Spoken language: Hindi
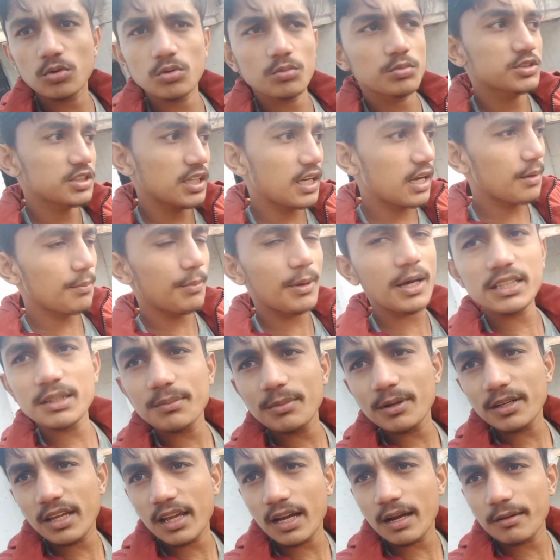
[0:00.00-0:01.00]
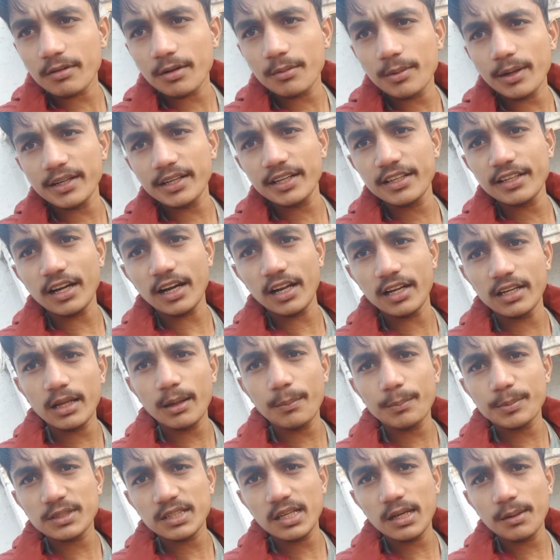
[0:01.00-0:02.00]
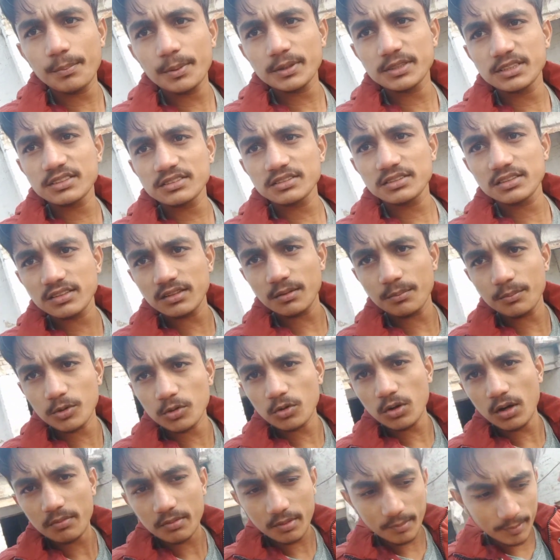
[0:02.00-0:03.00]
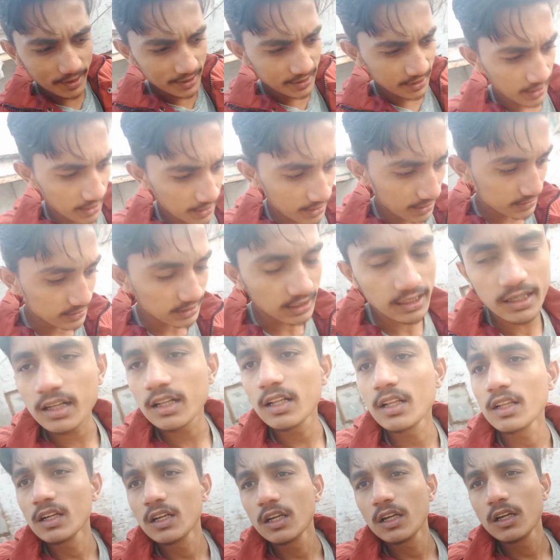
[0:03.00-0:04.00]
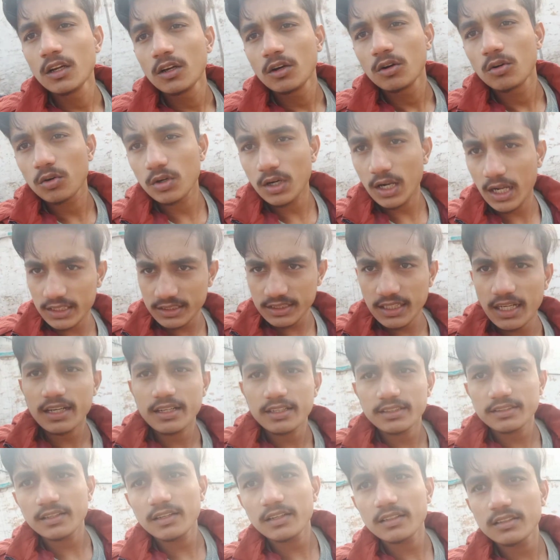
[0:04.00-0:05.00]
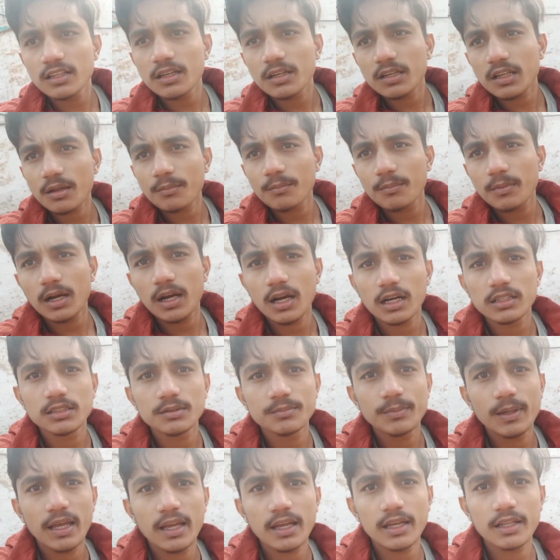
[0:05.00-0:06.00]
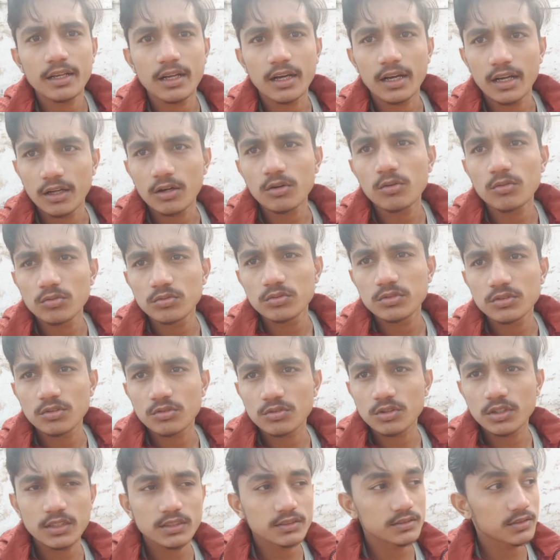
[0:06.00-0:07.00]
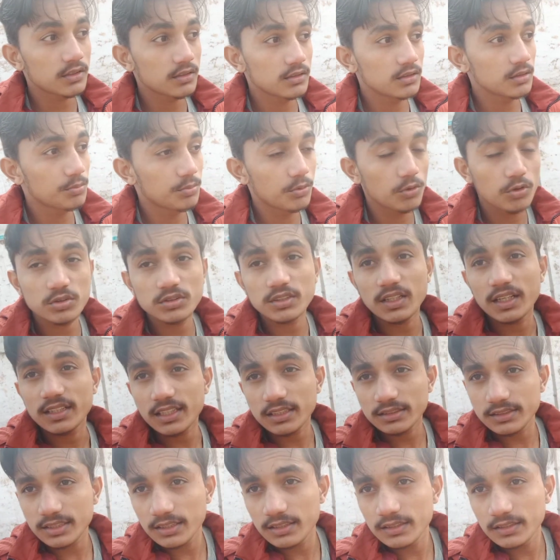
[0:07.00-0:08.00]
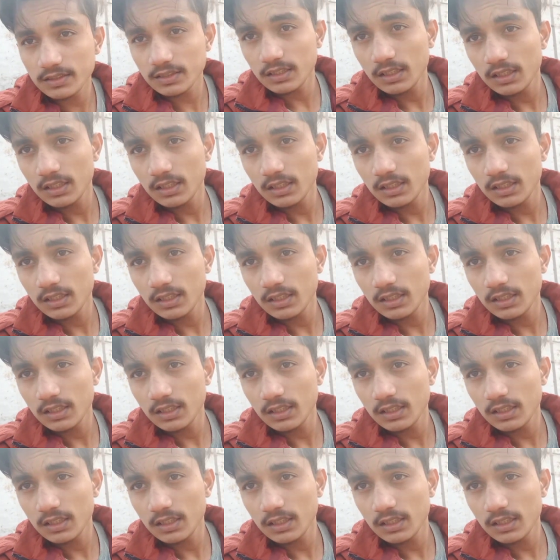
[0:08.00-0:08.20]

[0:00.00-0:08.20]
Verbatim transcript: को साल बाद ही बल्कि आपके भाई ने नहा लिया पिछले पच्चीस दिसंबर को आपका भाई नहाया था और आज आ कितने दिन के बाद मैं नहाया हूँ क्योंकि सर्दी बहुत ज़्यादा थी